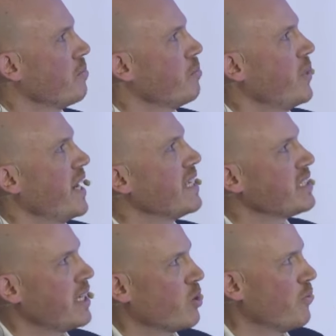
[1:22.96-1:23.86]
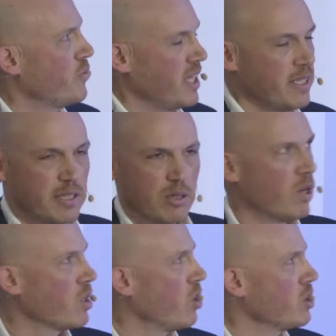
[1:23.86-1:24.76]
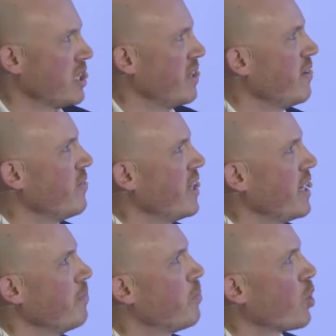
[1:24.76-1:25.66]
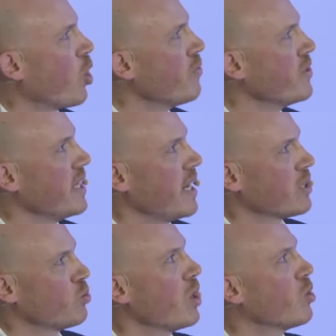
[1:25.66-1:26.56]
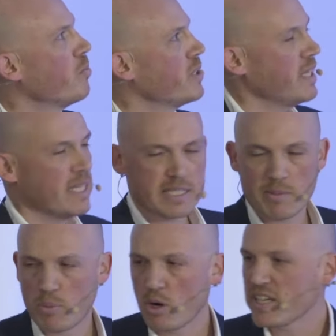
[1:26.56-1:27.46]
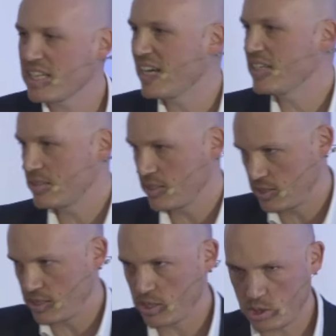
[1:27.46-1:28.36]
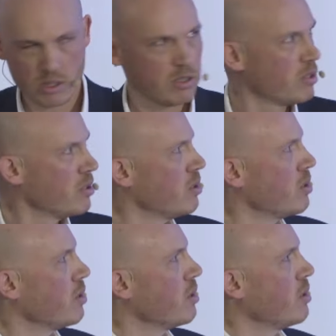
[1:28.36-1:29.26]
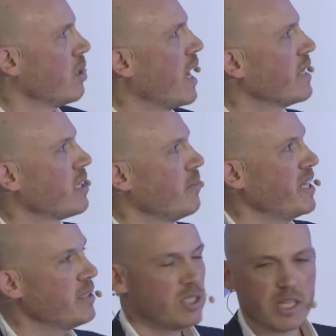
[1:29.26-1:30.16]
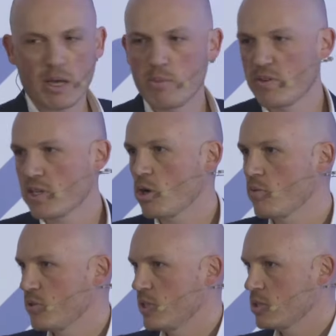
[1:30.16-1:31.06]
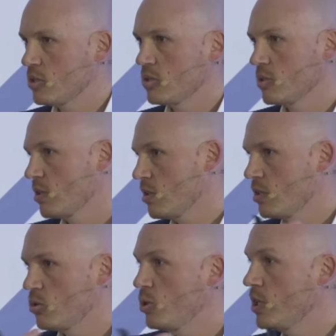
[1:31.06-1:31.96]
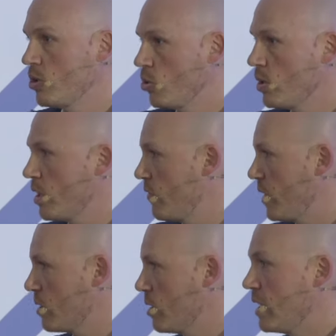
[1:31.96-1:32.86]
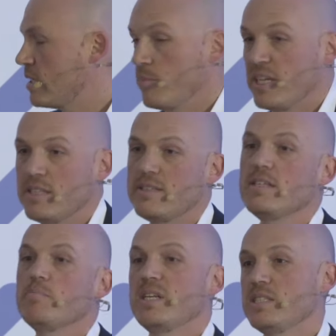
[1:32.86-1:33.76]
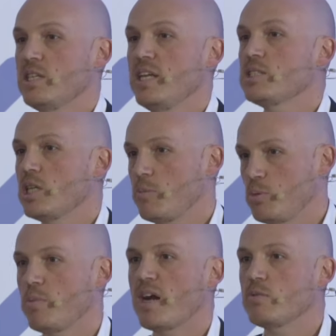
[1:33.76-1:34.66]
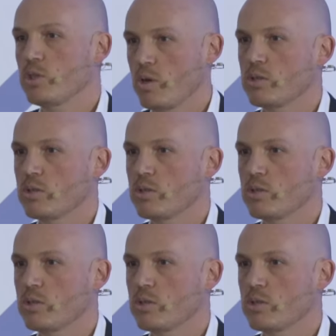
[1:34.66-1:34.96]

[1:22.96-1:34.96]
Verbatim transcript: per essere confidente in qualcosa devi avere prove della tua competenza, prove che dai a te stesso, altrimenti si chiama overconfidence, Dunning-Kruger effect, altrimenti pensi di essere più bravo di quanto